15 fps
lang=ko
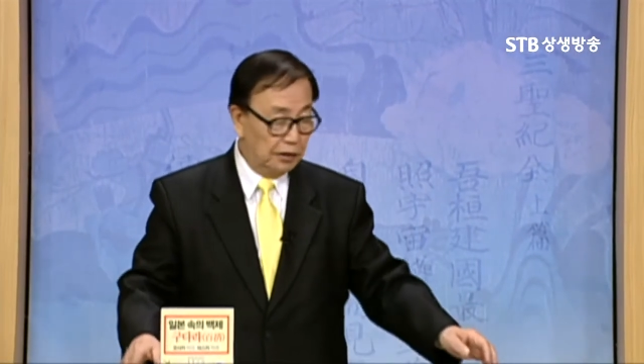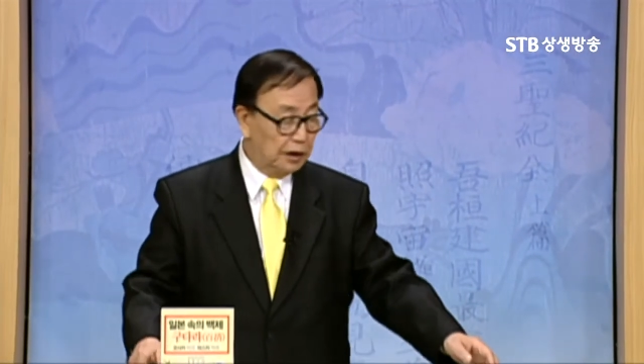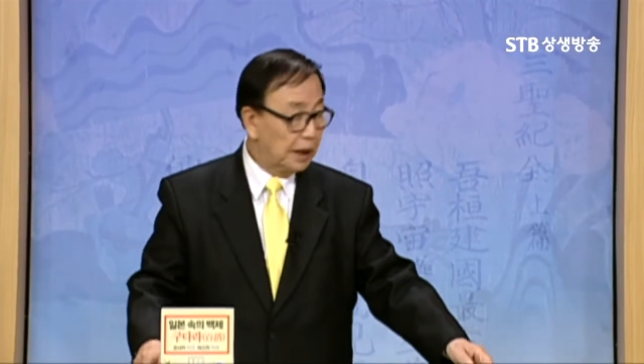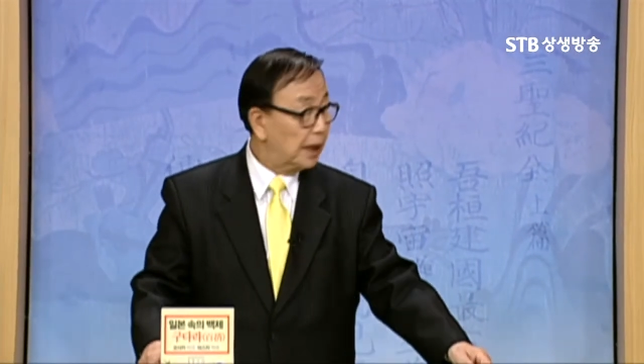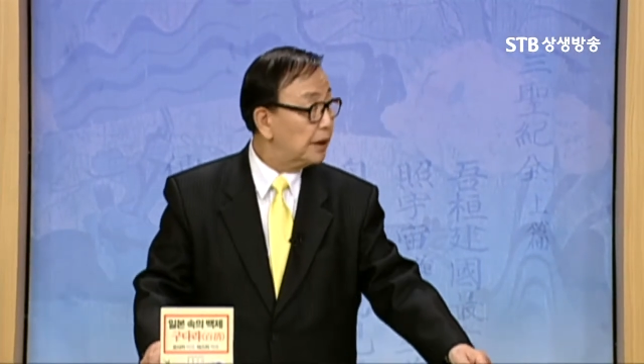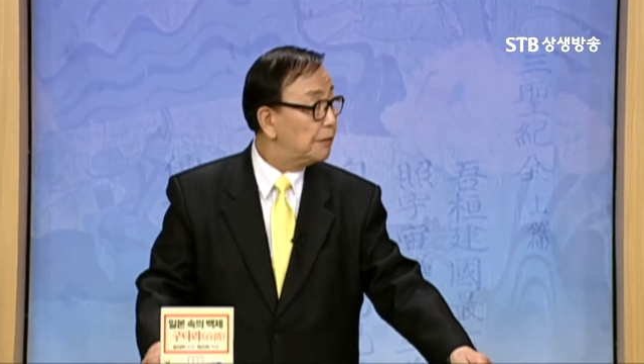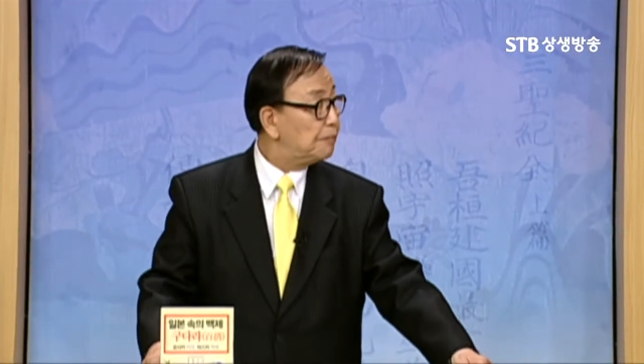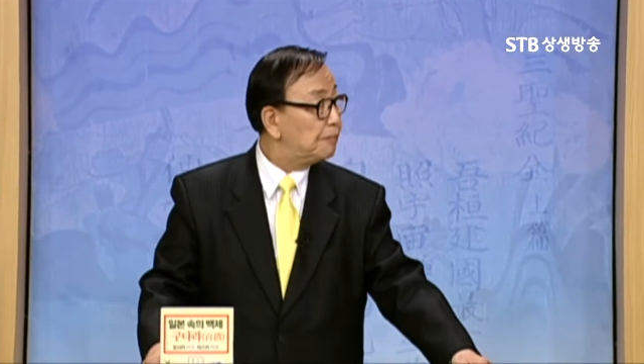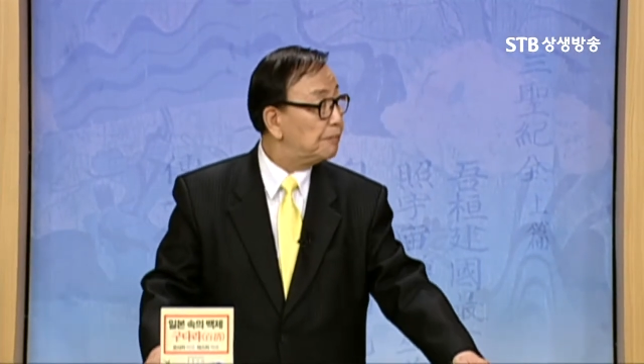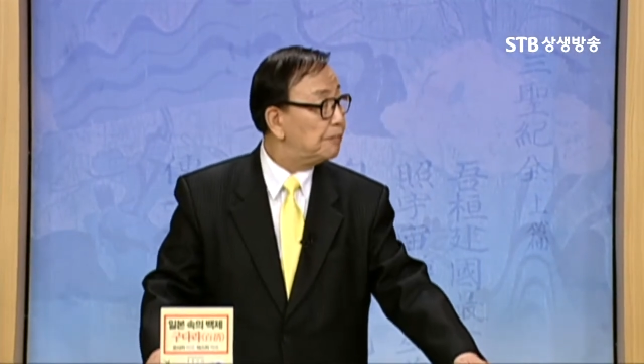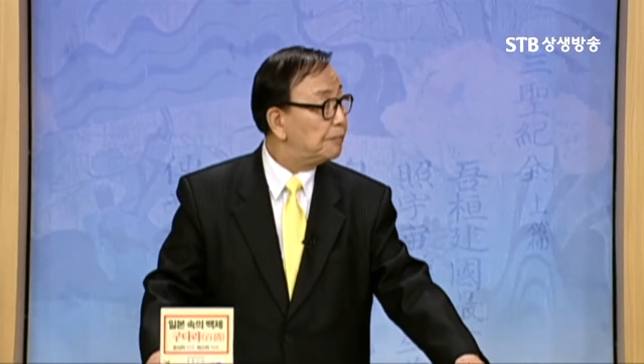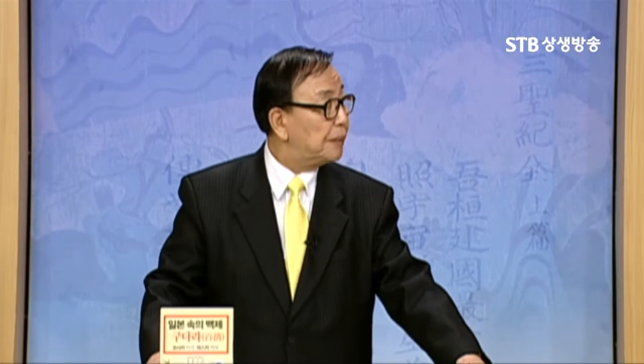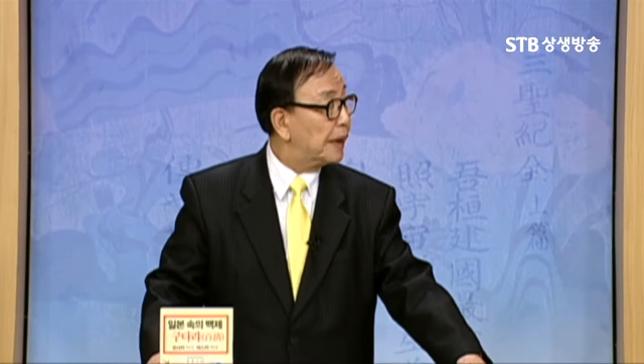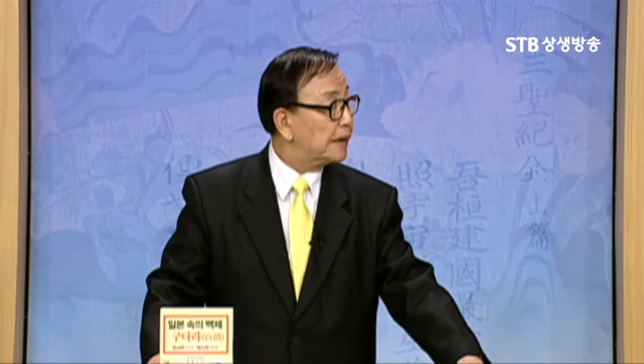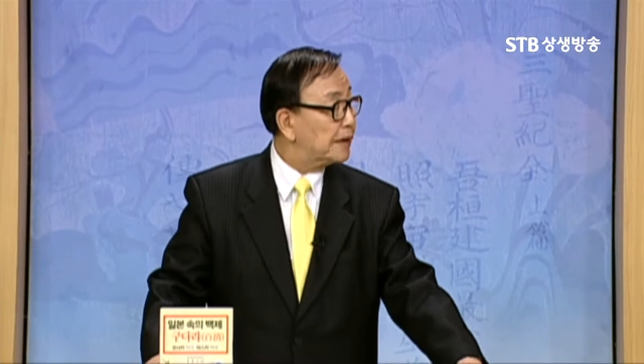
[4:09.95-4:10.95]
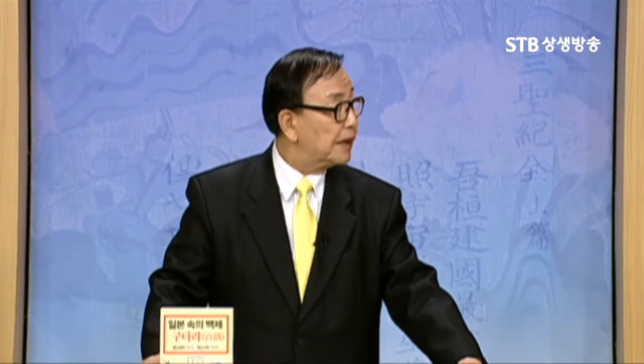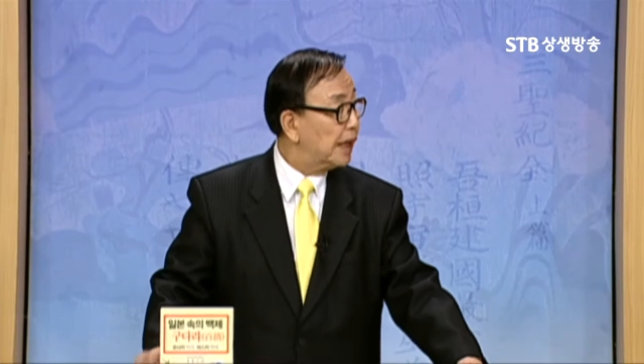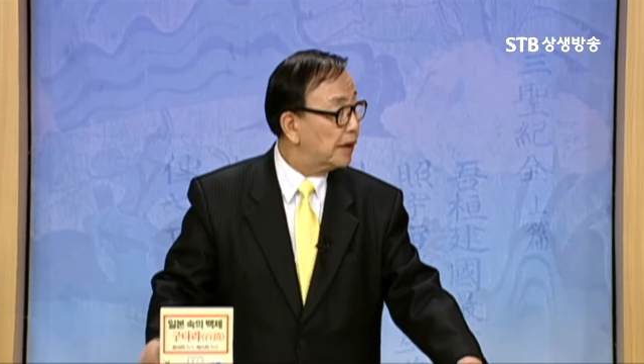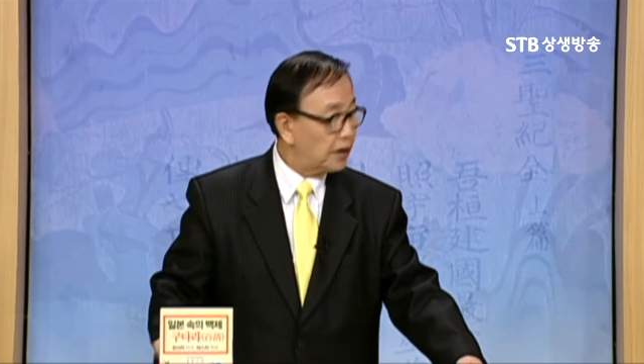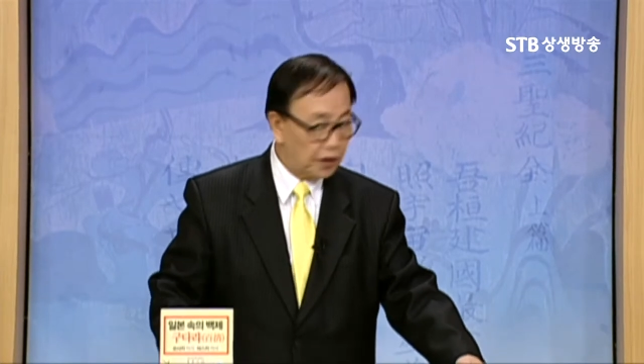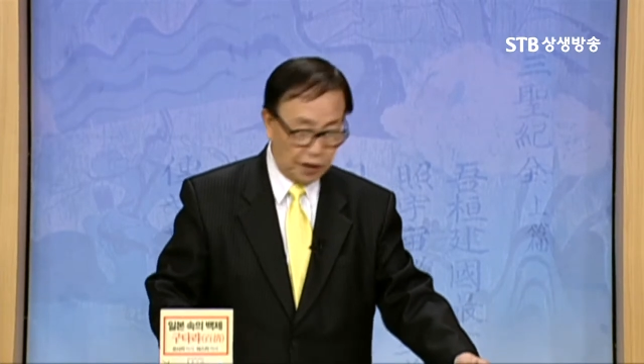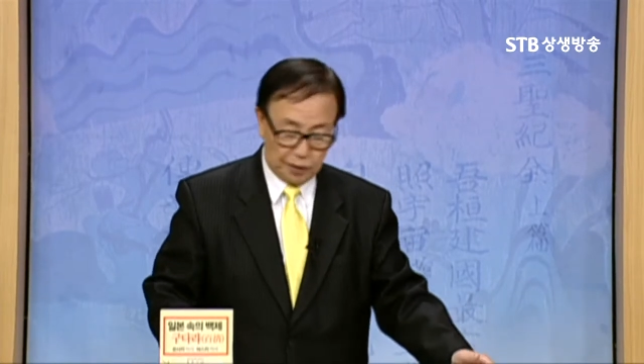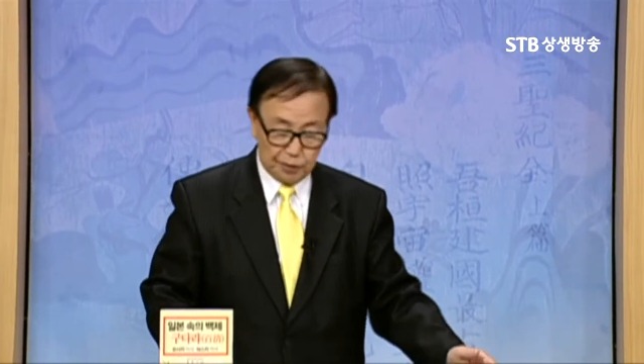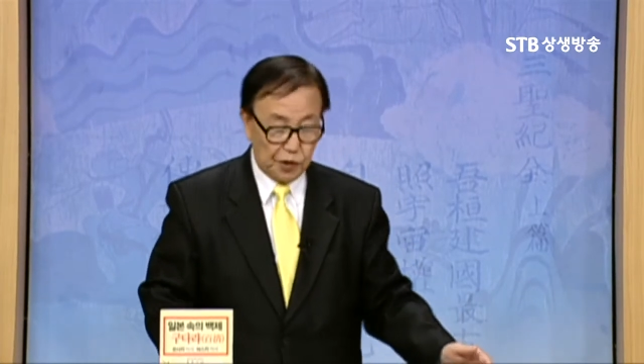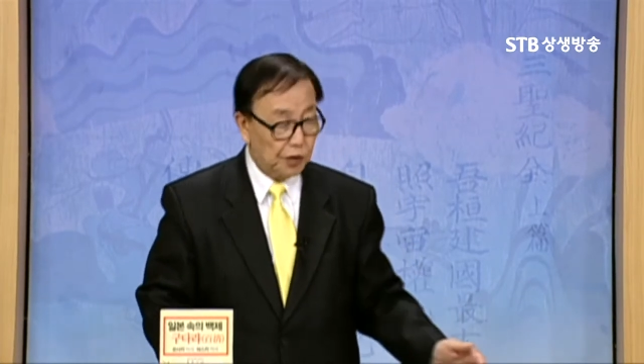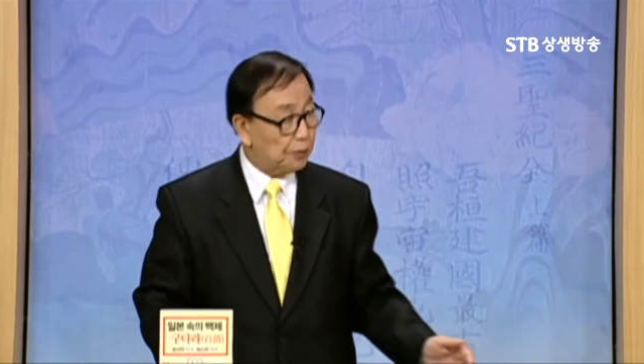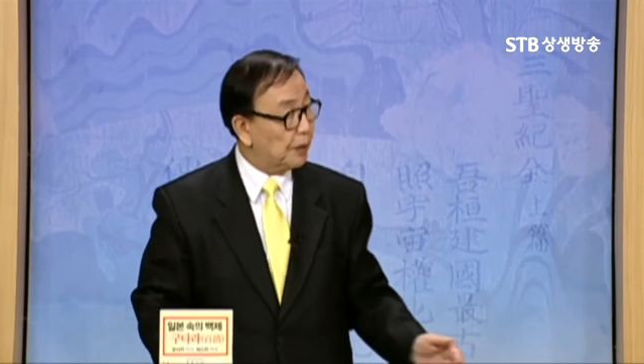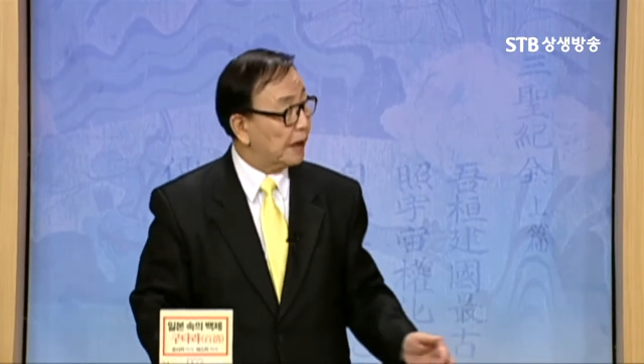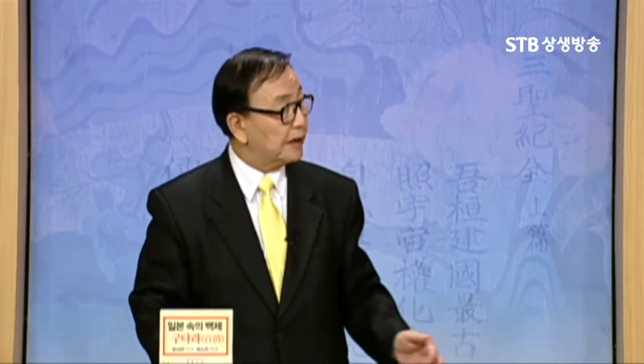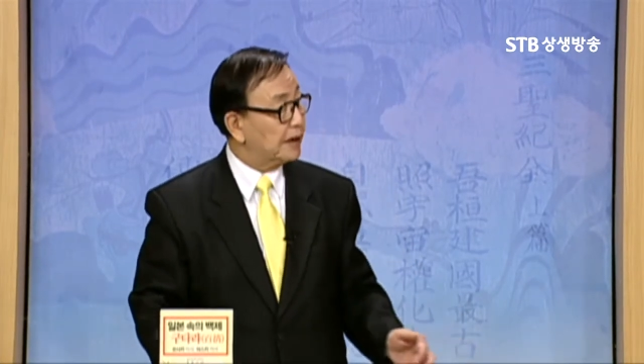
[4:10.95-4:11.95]
우리가
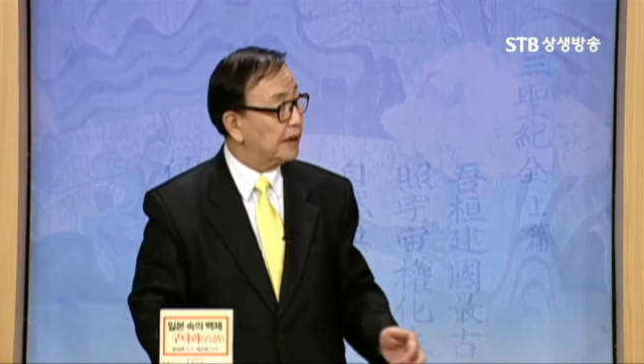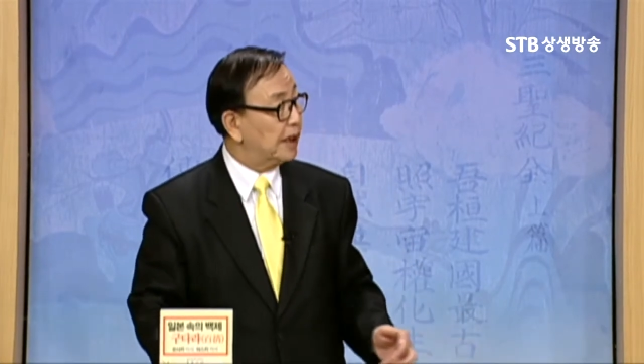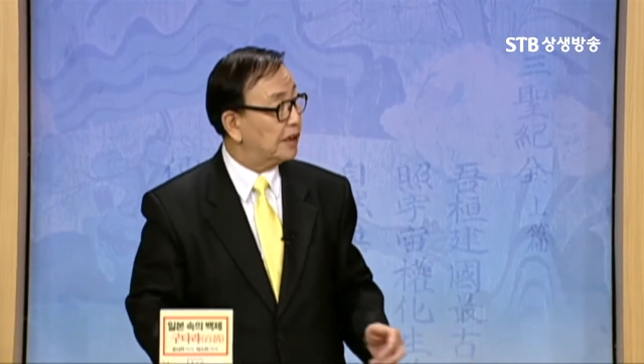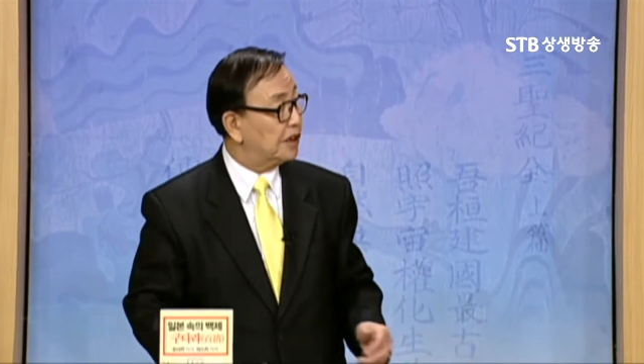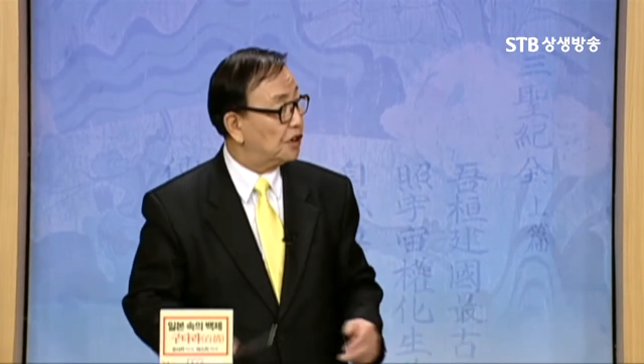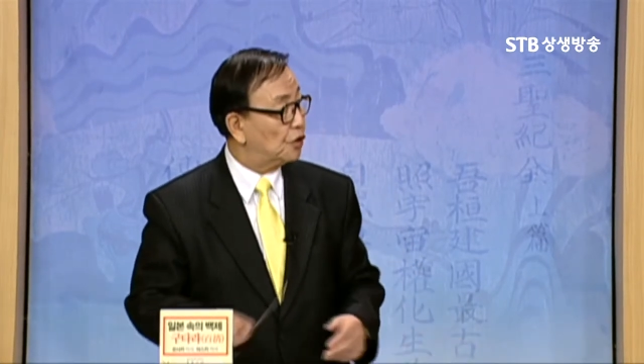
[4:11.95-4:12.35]
그백제에서뭐 백제